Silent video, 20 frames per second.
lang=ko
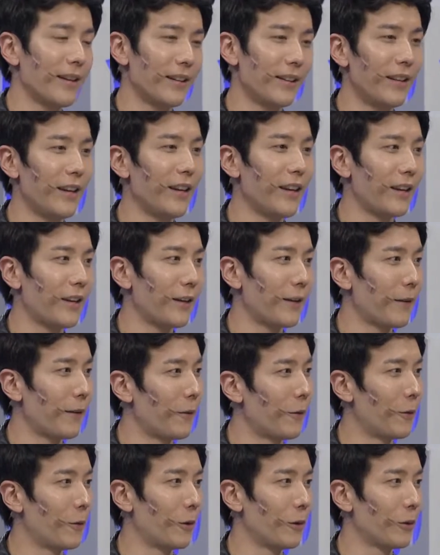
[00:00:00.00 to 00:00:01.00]
근데
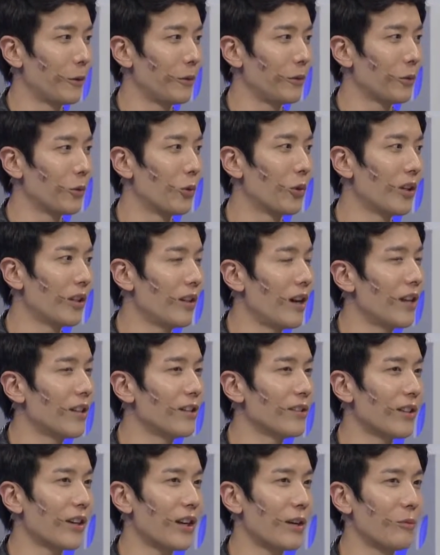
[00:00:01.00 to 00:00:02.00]
어, 요리를
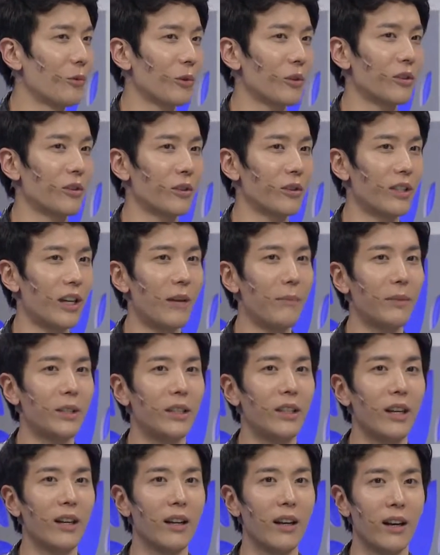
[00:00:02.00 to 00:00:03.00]
하는 사람으로서 참
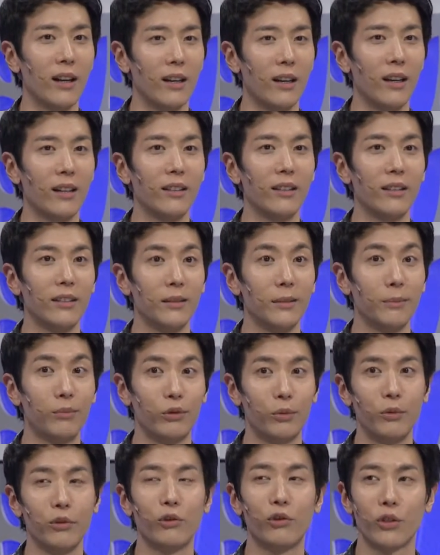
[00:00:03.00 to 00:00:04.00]
이해가 안 가는
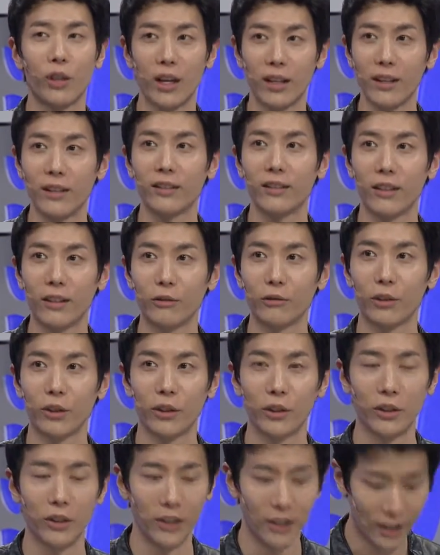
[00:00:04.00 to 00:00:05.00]
부분 중에
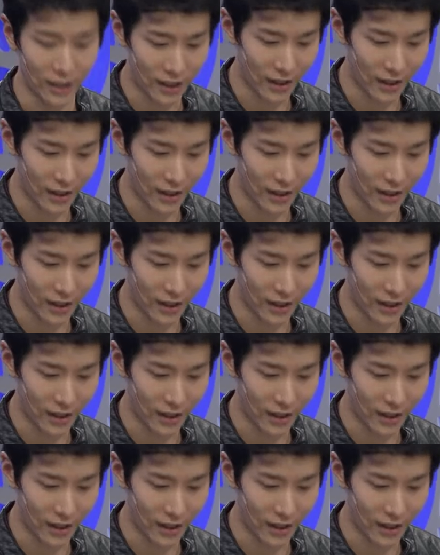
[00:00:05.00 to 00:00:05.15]
하나더라고요.